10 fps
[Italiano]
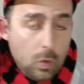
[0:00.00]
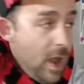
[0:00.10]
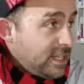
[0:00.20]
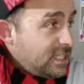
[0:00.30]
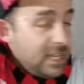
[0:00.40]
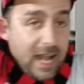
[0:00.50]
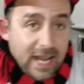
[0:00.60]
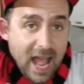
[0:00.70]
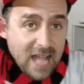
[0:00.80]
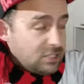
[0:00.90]
Questi
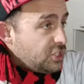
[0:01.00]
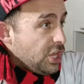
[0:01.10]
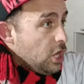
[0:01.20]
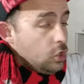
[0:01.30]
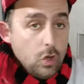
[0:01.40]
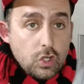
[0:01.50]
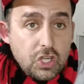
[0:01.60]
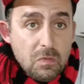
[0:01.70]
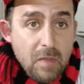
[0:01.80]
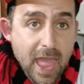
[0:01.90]
ragazzi non
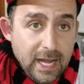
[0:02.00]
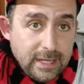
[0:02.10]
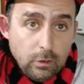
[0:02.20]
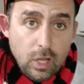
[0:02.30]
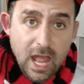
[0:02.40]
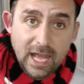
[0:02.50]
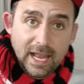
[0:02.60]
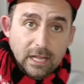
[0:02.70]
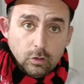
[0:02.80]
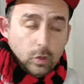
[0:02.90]
si meritano un
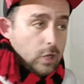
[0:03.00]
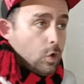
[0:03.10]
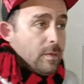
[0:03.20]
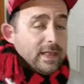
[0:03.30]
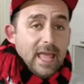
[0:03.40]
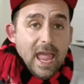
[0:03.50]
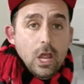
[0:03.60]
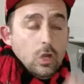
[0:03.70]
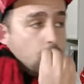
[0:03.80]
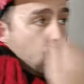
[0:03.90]
allenatore come te,
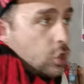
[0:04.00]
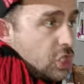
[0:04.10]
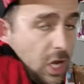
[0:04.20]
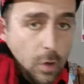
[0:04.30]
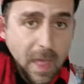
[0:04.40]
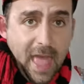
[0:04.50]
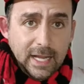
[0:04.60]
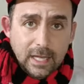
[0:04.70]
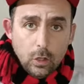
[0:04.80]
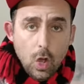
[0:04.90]
non se lo
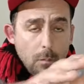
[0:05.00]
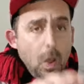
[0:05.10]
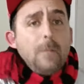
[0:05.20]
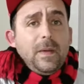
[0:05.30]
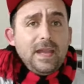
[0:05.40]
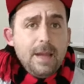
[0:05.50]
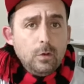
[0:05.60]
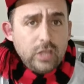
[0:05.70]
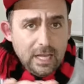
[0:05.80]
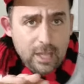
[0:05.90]
meritano. Poi
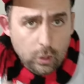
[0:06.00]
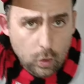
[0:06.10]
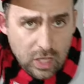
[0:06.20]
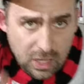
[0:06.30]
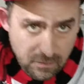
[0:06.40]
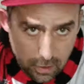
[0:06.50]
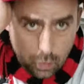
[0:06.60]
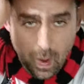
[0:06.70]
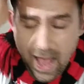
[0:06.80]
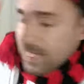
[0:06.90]
parliamo degli errori
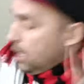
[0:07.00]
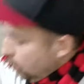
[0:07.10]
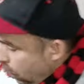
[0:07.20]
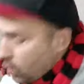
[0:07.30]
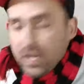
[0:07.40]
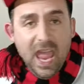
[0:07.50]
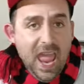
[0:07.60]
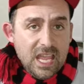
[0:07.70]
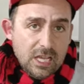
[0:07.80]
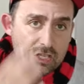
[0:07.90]
individuali.
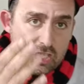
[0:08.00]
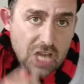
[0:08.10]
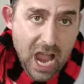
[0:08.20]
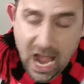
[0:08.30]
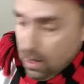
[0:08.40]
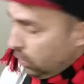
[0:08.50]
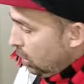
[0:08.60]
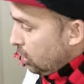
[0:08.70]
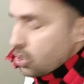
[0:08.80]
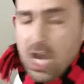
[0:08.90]
Ok,
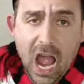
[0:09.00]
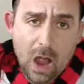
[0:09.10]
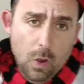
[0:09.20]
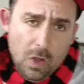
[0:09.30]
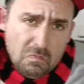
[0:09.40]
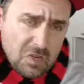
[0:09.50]
ciao, ciao,